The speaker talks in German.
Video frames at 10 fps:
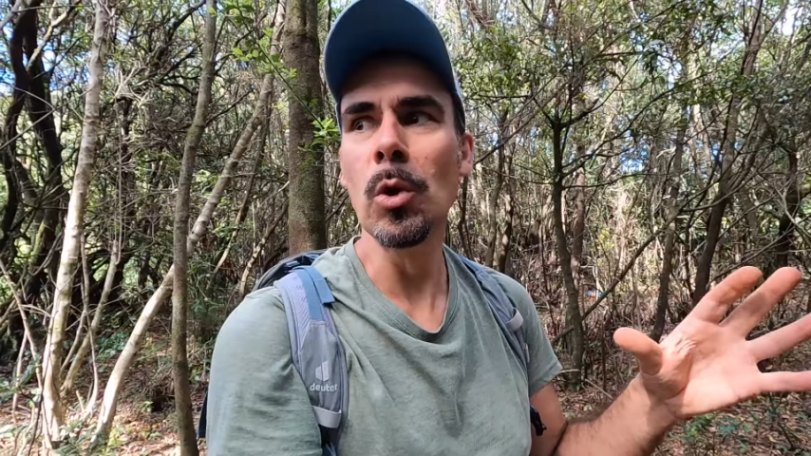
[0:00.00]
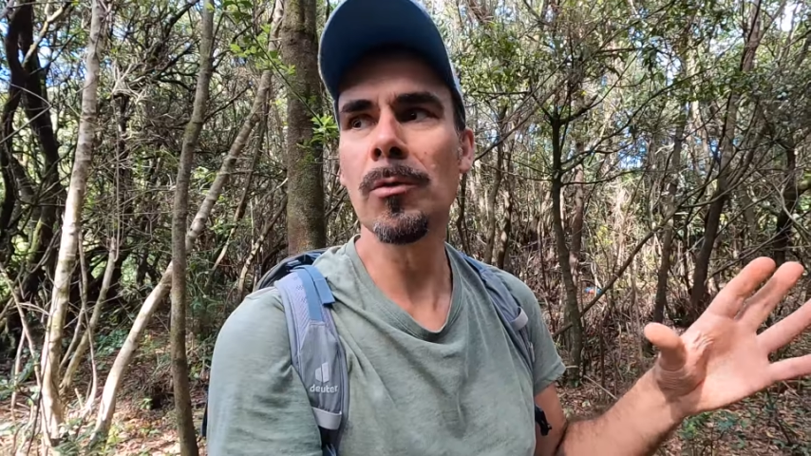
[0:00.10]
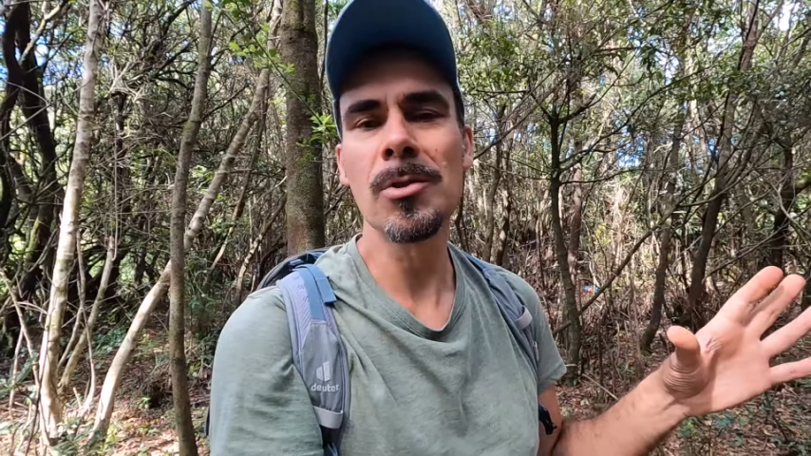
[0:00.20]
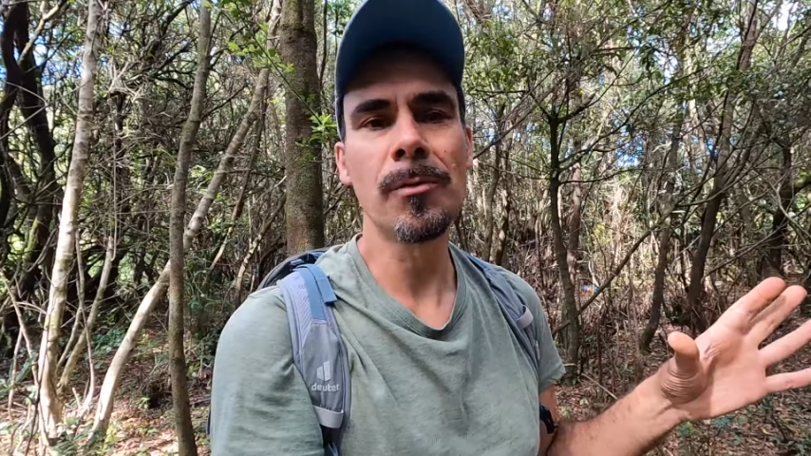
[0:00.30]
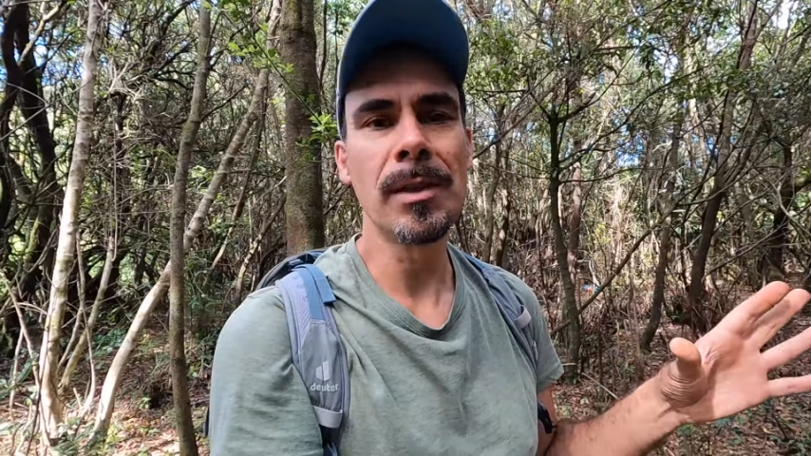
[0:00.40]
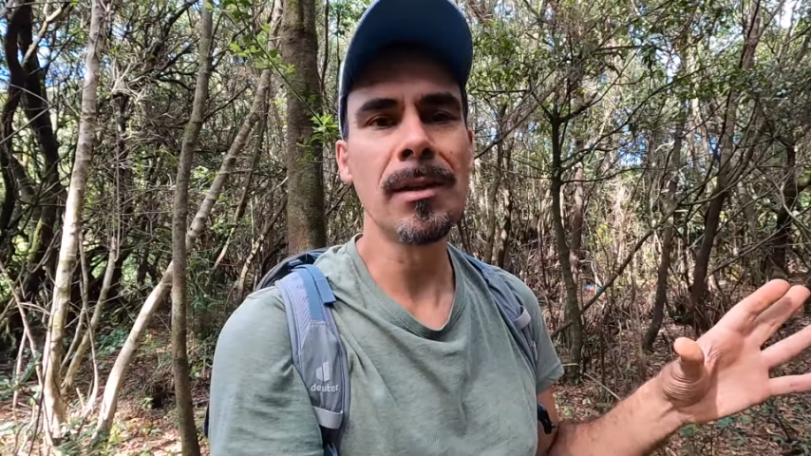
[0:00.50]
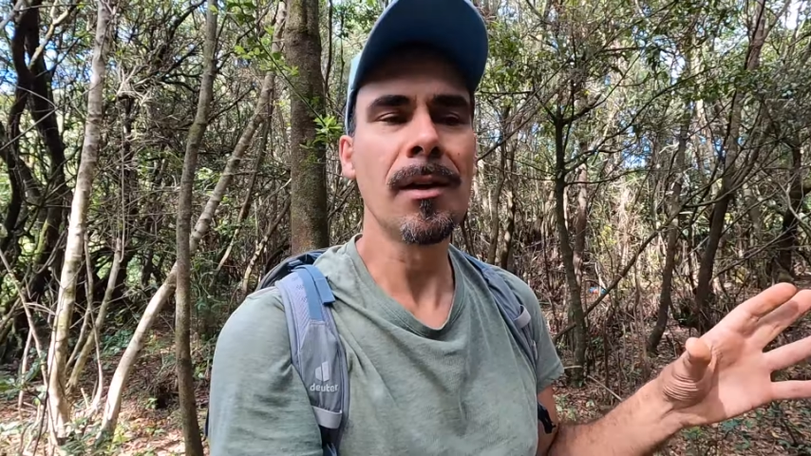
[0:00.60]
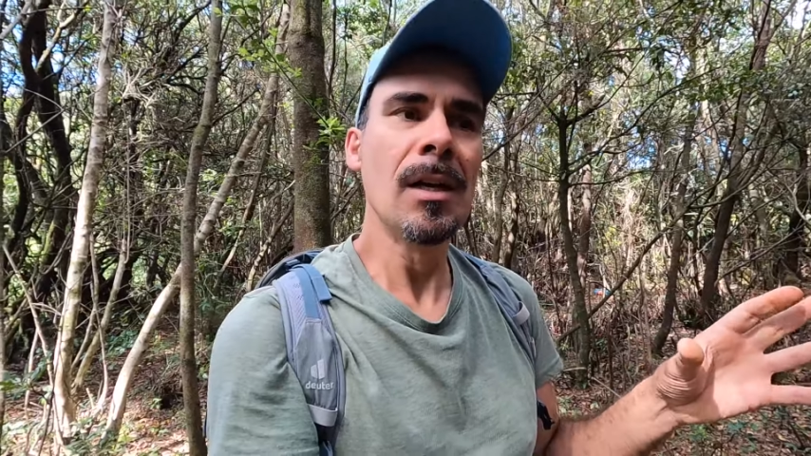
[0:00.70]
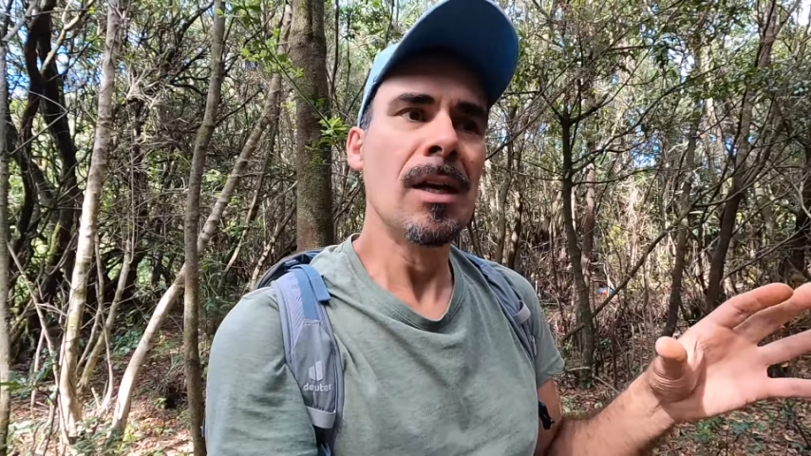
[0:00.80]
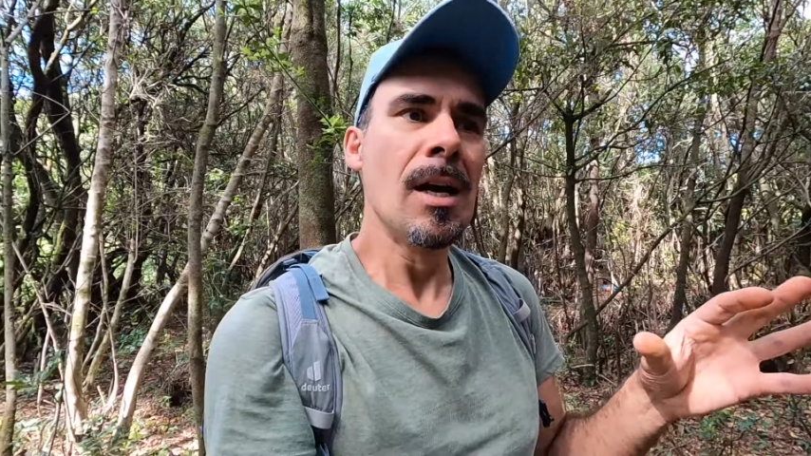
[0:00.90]
Nirgendwo, so wie
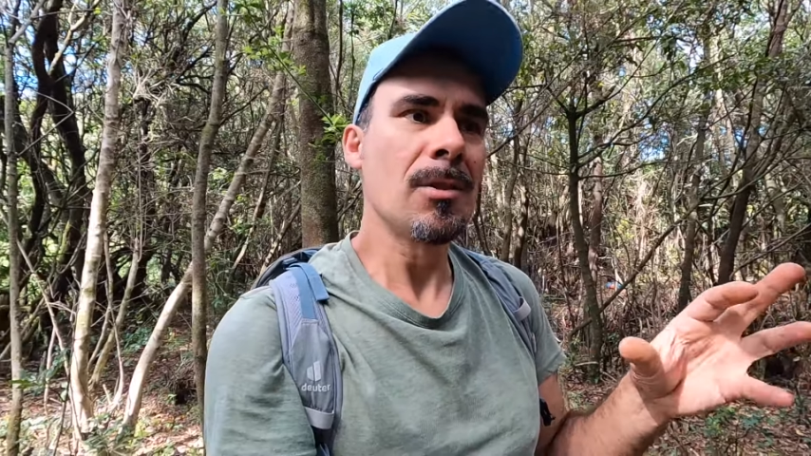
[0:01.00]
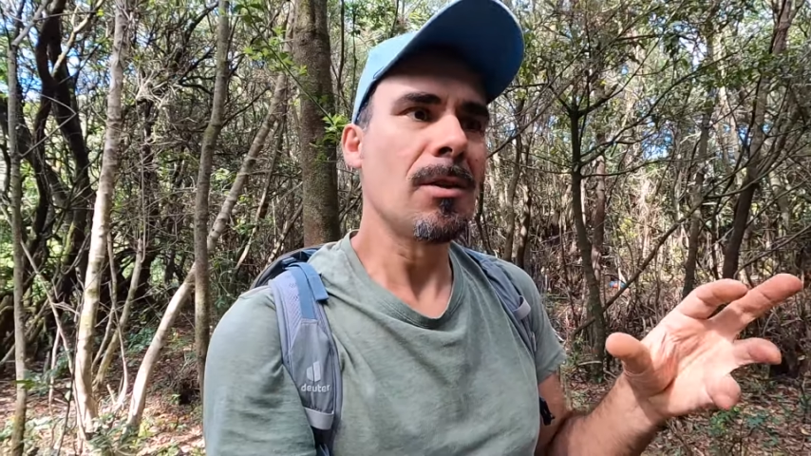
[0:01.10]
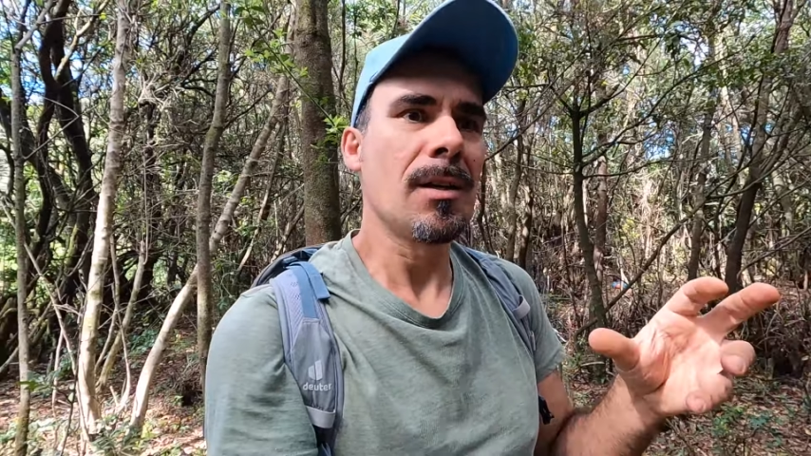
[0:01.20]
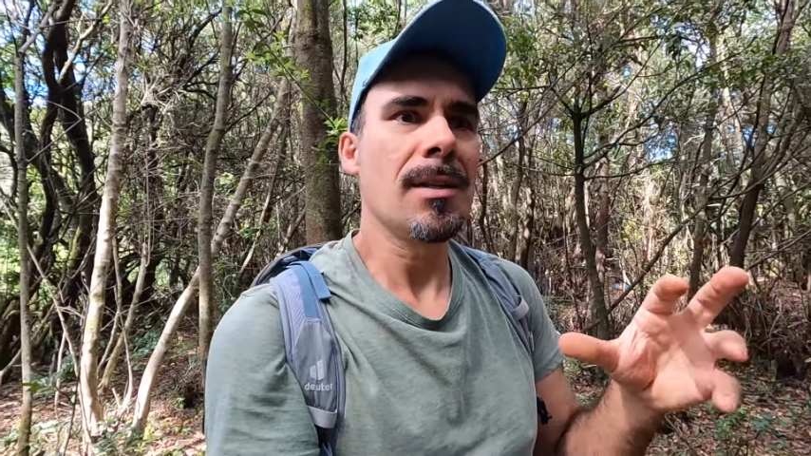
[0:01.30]
hier, sondern